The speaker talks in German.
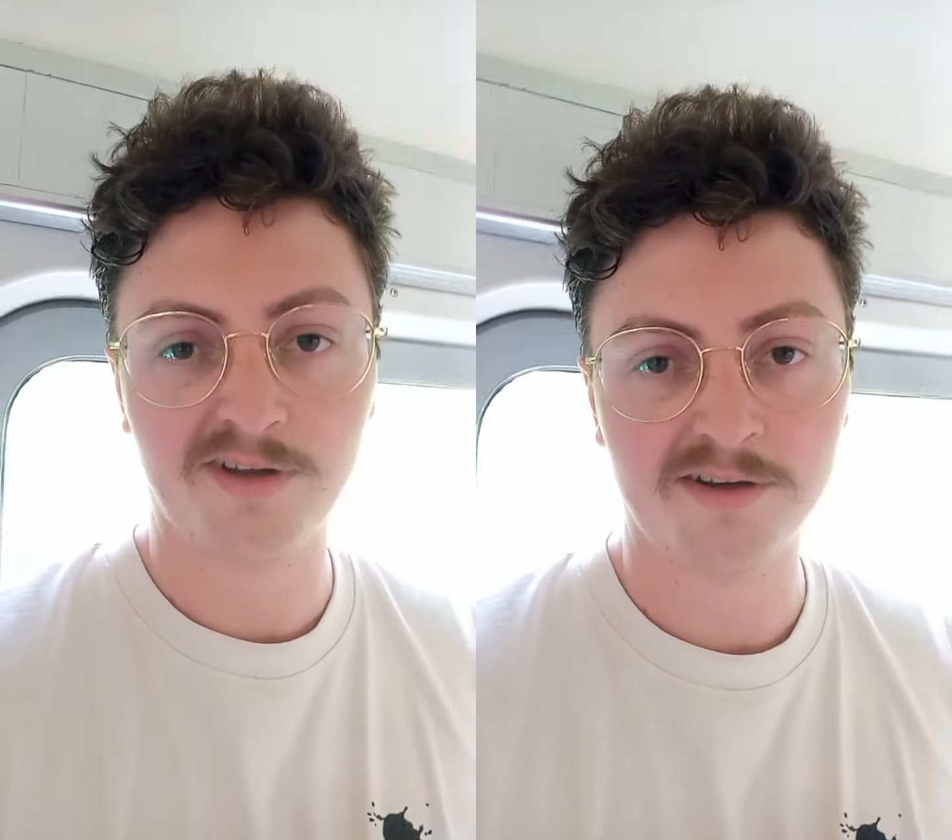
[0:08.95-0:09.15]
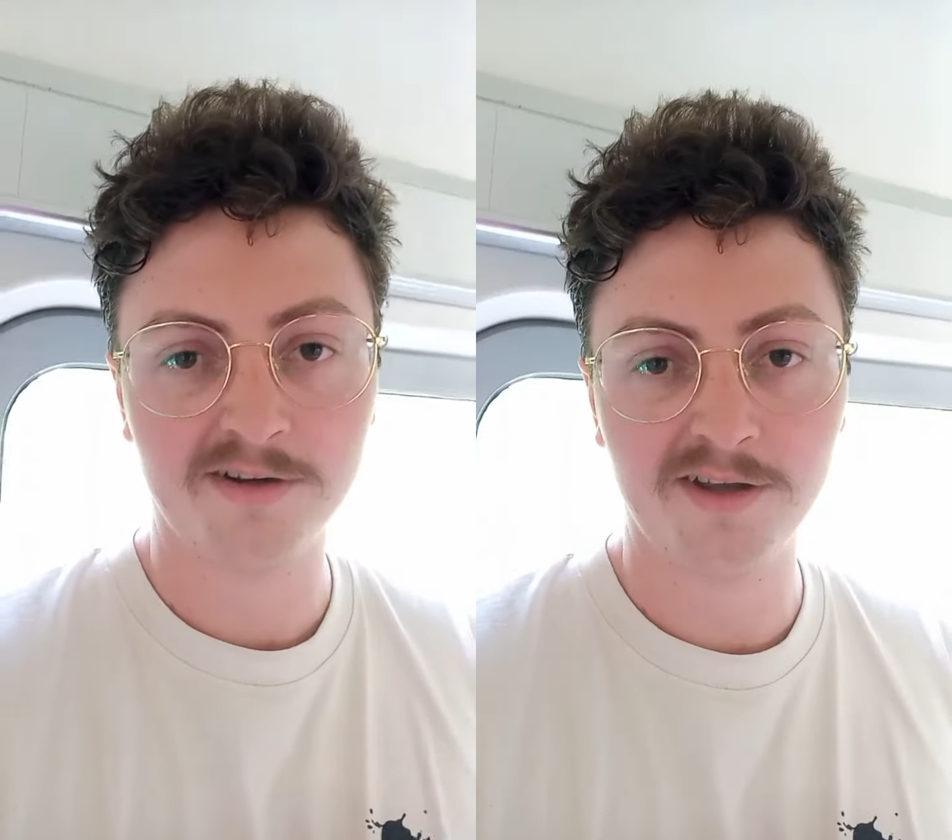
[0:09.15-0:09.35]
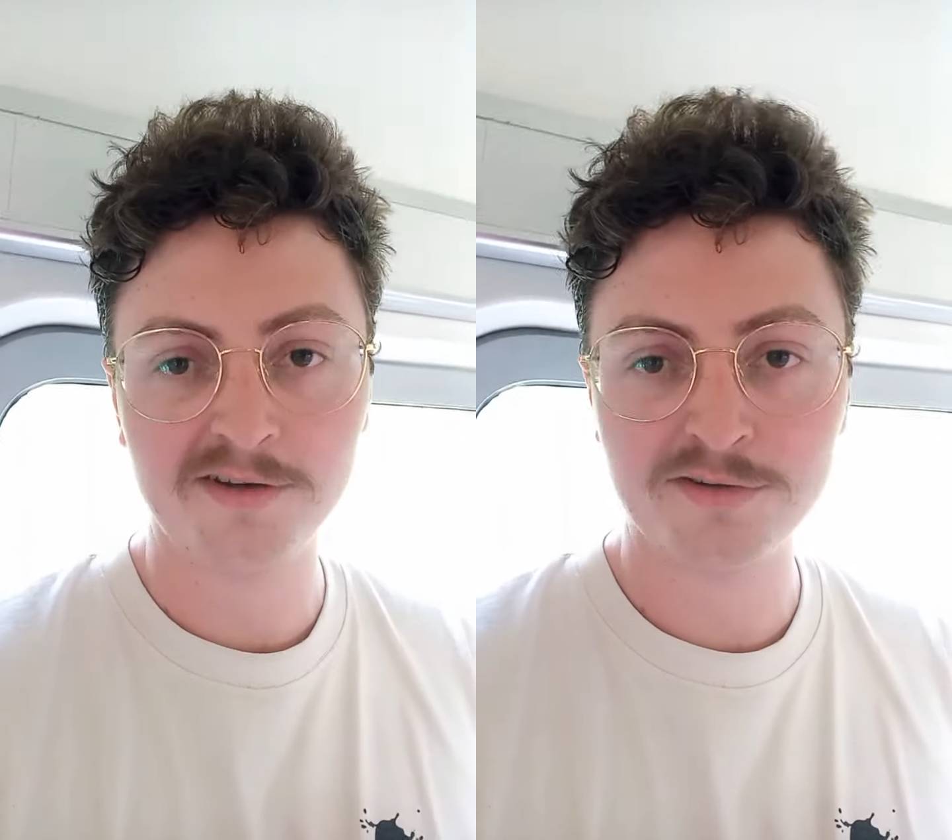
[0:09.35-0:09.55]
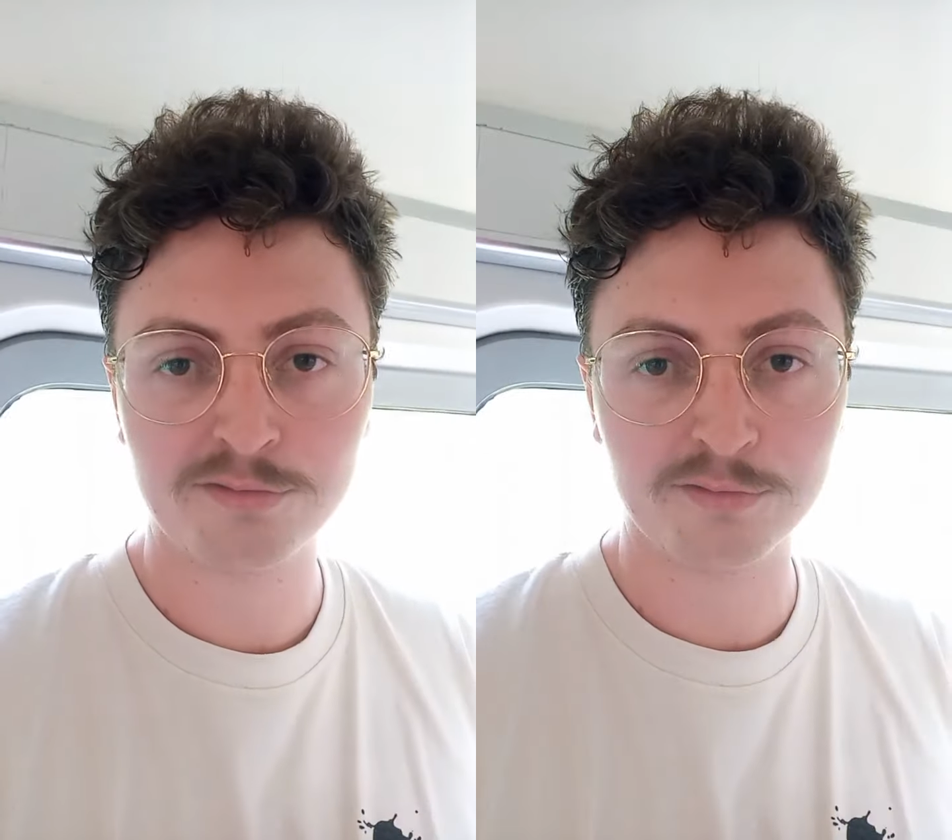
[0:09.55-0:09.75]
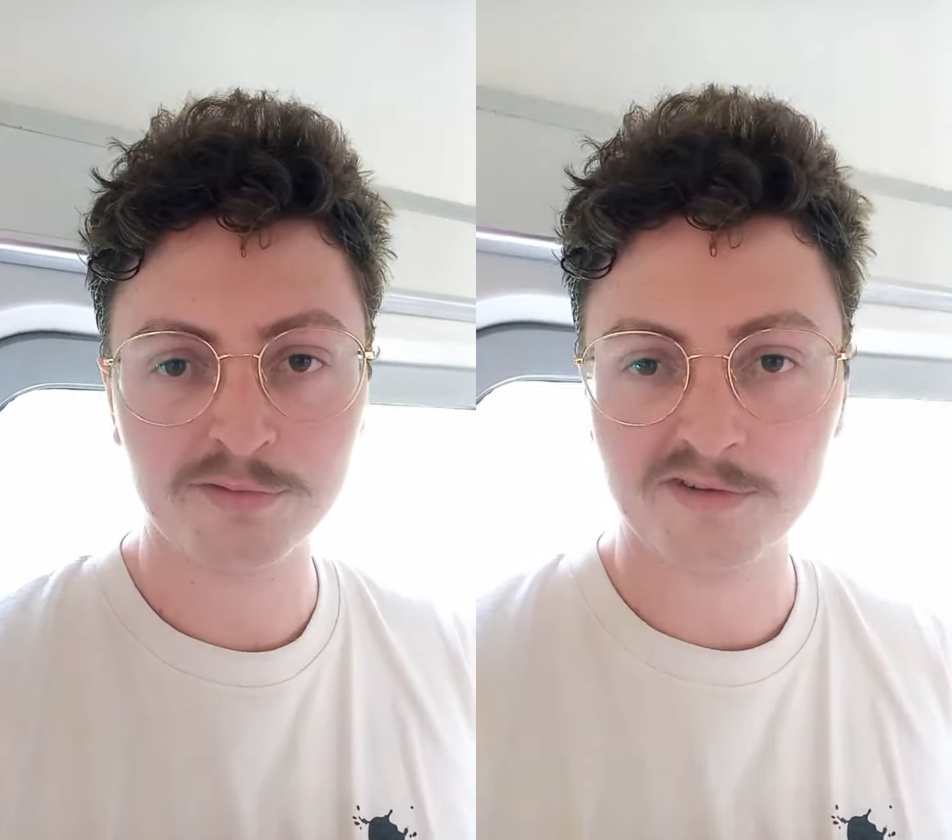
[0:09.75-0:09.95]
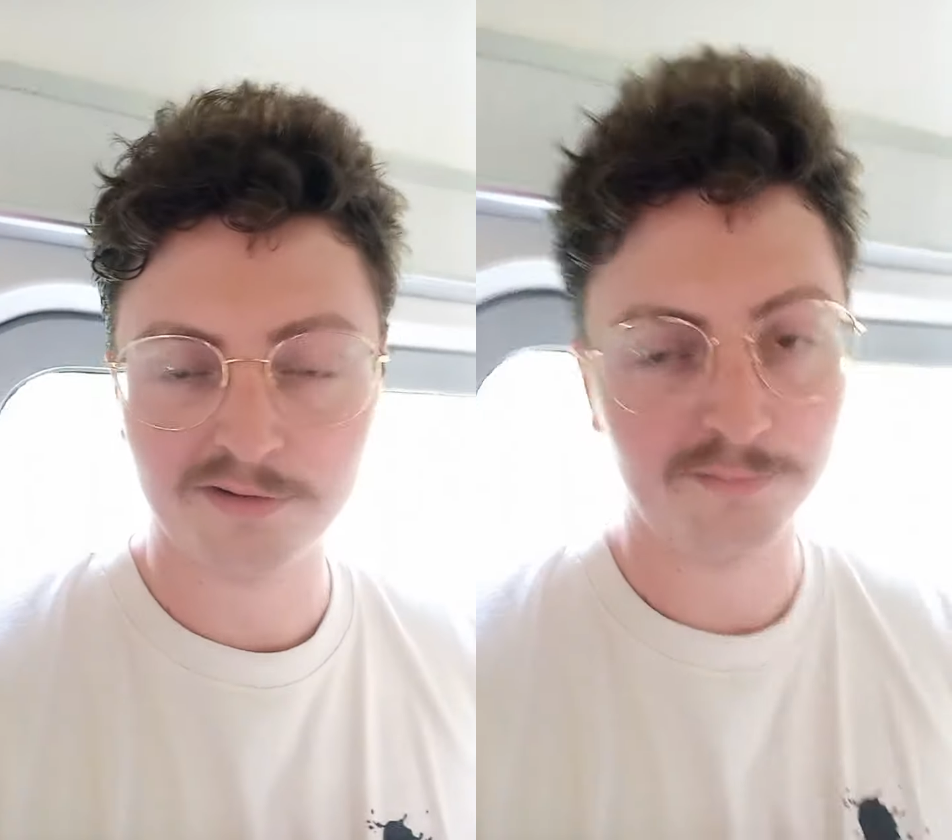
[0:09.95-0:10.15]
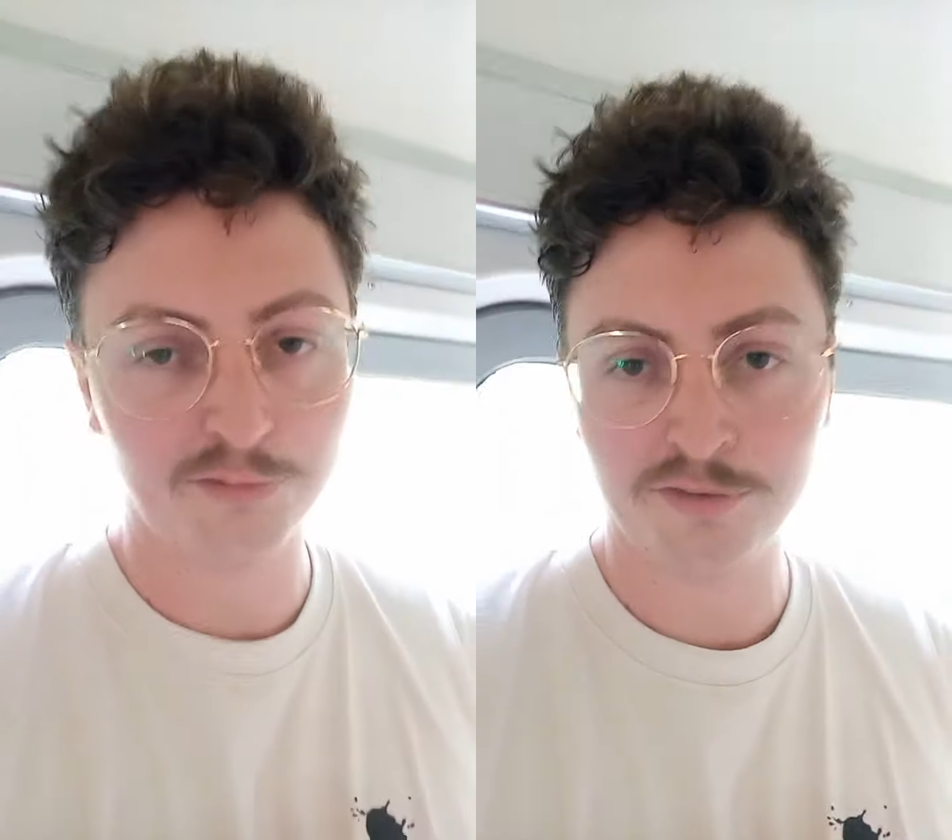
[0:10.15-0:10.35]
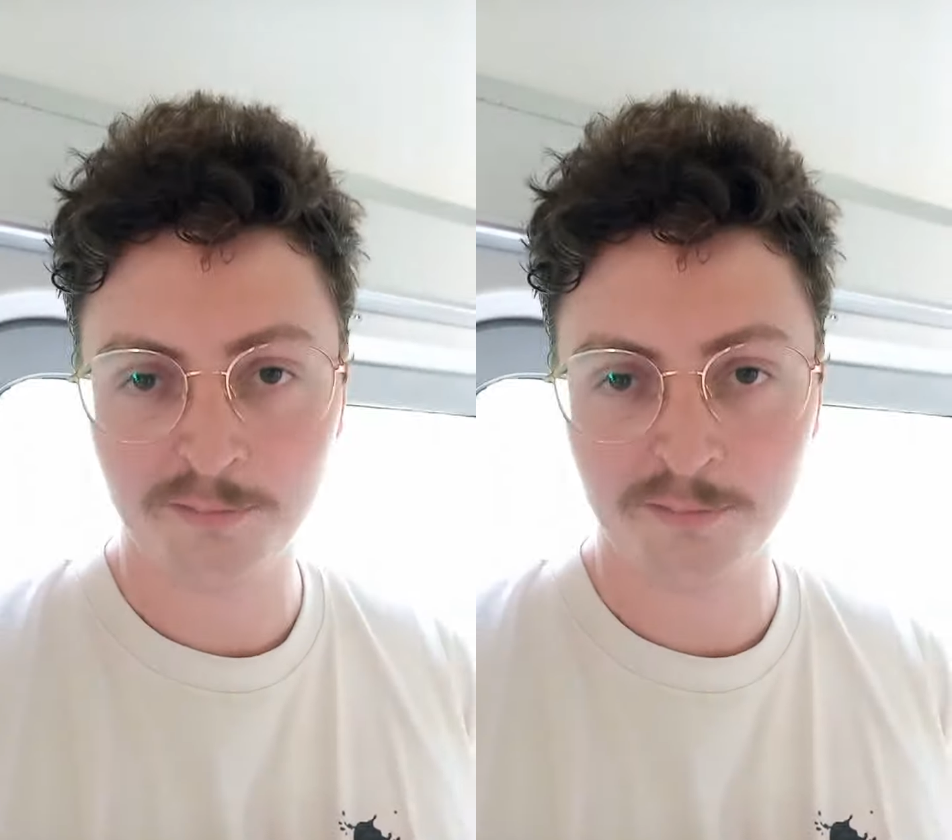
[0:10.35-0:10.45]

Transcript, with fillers: weitergeleitet und dann wurde ich